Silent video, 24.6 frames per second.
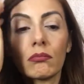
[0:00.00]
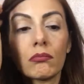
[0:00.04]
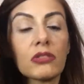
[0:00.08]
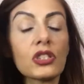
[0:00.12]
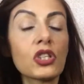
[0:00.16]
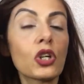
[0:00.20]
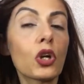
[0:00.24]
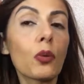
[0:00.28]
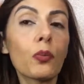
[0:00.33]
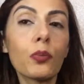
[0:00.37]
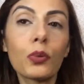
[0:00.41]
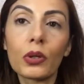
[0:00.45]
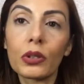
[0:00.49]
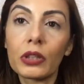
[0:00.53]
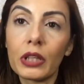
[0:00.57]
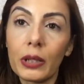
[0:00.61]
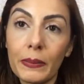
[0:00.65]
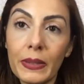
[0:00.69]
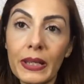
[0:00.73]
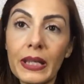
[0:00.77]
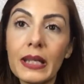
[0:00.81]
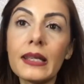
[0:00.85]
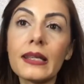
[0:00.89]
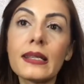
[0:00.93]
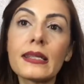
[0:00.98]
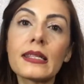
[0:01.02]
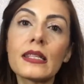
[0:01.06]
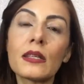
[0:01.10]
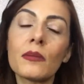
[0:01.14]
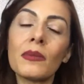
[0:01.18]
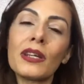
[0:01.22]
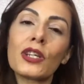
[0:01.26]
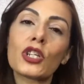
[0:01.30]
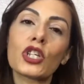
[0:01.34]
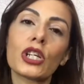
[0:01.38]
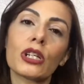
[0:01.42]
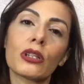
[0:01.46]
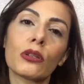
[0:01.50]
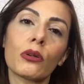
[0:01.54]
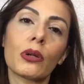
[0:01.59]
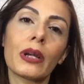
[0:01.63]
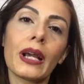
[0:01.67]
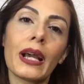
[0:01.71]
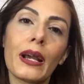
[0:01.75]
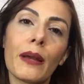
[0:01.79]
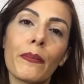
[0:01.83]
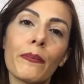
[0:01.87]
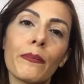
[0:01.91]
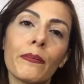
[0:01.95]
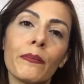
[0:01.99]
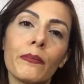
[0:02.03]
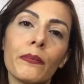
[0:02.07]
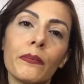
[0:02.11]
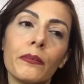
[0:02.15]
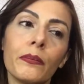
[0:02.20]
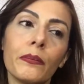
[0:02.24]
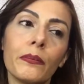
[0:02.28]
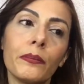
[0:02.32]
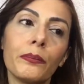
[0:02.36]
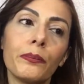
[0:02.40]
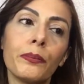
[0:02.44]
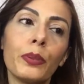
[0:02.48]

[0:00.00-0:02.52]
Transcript: sono portabilissimi, certo che mh, mm,